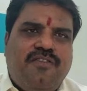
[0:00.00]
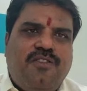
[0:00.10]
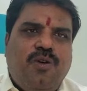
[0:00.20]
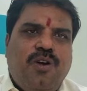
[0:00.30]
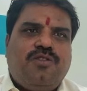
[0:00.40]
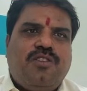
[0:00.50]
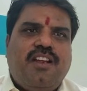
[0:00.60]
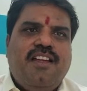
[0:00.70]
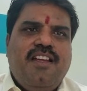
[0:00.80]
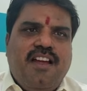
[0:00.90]
లు
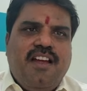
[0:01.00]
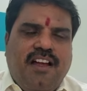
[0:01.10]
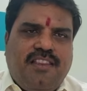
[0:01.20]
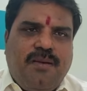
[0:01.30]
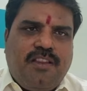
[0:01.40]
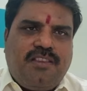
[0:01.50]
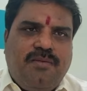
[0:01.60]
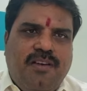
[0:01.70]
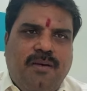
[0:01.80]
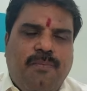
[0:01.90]
అవుతున్నాయి అంత మొత్తం
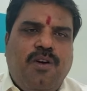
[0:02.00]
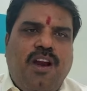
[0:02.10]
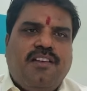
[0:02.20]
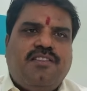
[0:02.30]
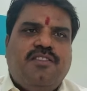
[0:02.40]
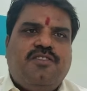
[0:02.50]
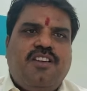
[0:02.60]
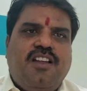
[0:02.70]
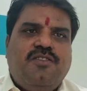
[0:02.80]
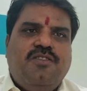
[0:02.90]
డబ్బులు లాస్
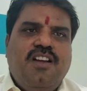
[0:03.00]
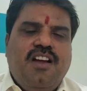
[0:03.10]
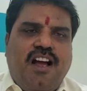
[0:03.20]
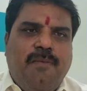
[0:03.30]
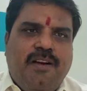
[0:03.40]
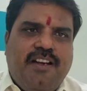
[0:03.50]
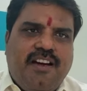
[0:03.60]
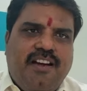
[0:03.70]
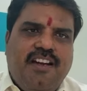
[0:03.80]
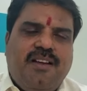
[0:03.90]
అవుతున్నారు కాబట్టి
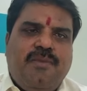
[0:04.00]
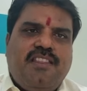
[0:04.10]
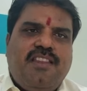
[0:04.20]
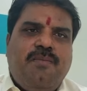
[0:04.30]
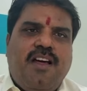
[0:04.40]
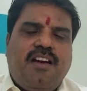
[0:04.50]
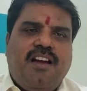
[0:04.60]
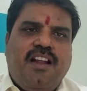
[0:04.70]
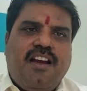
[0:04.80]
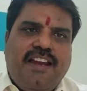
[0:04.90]
రెండింటికి మధ్య
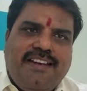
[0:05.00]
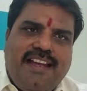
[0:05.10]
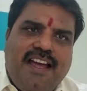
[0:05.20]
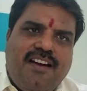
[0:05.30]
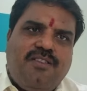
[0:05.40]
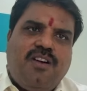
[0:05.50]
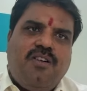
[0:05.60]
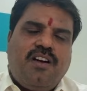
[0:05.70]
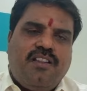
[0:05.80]
మార్గంగా నైన్ క్యారెట్ కూడా ఒకటి